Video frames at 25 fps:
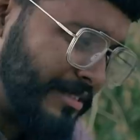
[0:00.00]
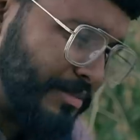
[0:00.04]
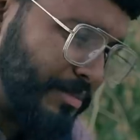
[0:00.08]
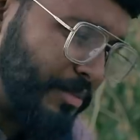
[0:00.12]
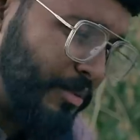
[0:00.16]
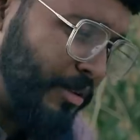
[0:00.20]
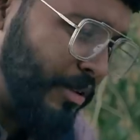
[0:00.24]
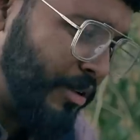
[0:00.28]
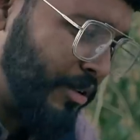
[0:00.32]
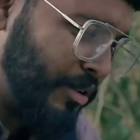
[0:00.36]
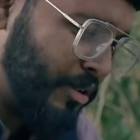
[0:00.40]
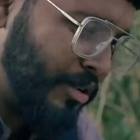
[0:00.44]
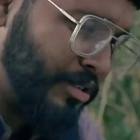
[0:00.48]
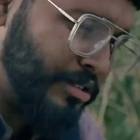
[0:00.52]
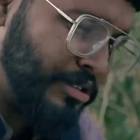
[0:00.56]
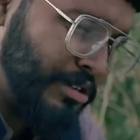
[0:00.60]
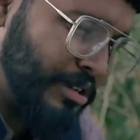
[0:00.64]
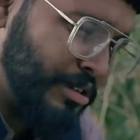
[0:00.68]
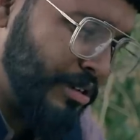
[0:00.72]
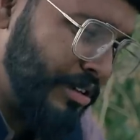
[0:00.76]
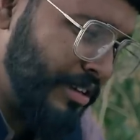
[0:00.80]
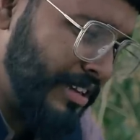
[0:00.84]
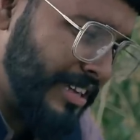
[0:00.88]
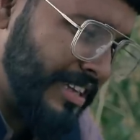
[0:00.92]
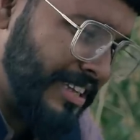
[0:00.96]
इस मुल्क को
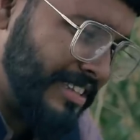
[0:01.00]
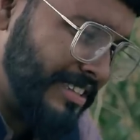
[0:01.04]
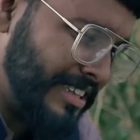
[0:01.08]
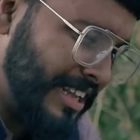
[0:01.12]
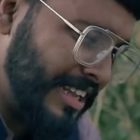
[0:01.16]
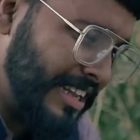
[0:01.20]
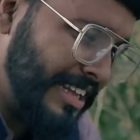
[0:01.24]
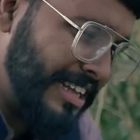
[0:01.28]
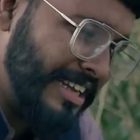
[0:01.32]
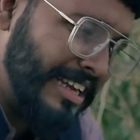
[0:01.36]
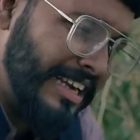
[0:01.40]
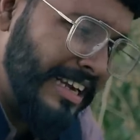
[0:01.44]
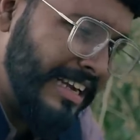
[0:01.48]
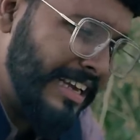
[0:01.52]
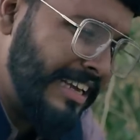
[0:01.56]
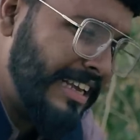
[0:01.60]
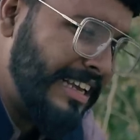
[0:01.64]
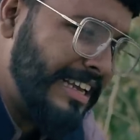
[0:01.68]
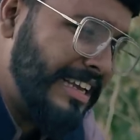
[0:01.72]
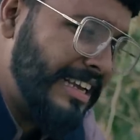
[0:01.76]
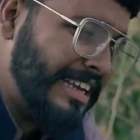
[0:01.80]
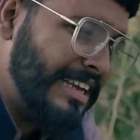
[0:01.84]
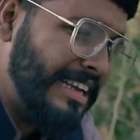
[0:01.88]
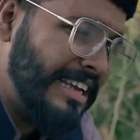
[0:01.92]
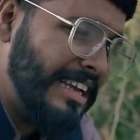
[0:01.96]
छोड़ के चली गई